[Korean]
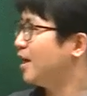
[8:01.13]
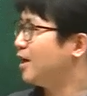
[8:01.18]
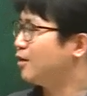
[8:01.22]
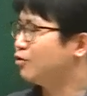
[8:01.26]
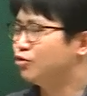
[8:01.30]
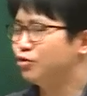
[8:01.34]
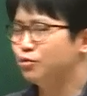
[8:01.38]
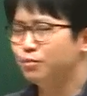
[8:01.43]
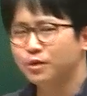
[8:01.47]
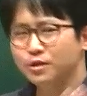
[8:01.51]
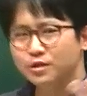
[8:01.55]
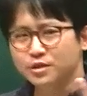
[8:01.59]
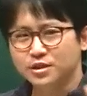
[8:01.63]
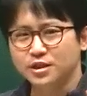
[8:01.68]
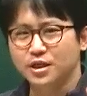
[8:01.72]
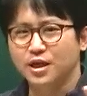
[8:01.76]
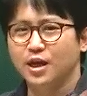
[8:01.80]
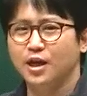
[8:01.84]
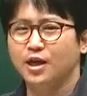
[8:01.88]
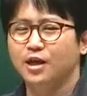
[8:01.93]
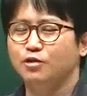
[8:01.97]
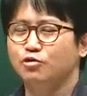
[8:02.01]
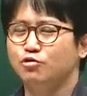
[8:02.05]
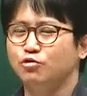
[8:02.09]
자두
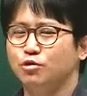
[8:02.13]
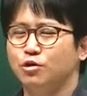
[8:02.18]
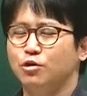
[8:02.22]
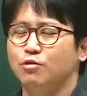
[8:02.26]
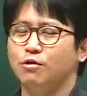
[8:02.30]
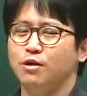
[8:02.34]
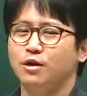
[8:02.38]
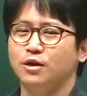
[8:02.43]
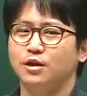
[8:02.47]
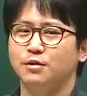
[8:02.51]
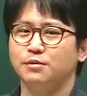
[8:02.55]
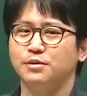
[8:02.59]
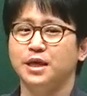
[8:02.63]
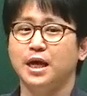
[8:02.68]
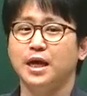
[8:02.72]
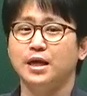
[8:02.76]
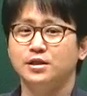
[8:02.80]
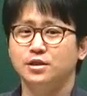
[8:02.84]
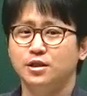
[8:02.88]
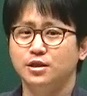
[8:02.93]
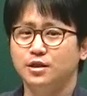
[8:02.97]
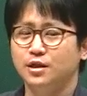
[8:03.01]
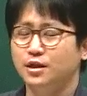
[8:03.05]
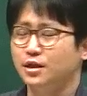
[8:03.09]
번째 주격 관계대명사
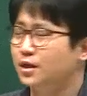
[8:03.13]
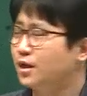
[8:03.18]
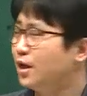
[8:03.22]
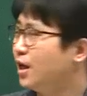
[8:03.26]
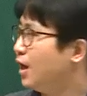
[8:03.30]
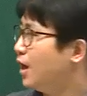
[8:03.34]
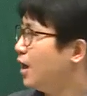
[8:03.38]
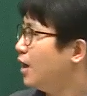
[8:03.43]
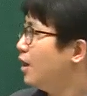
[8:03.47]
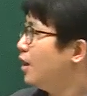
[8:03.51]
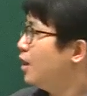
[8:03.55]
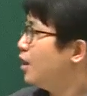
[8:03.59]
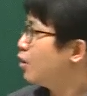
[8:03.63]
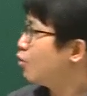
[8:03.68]
아셔야 될 게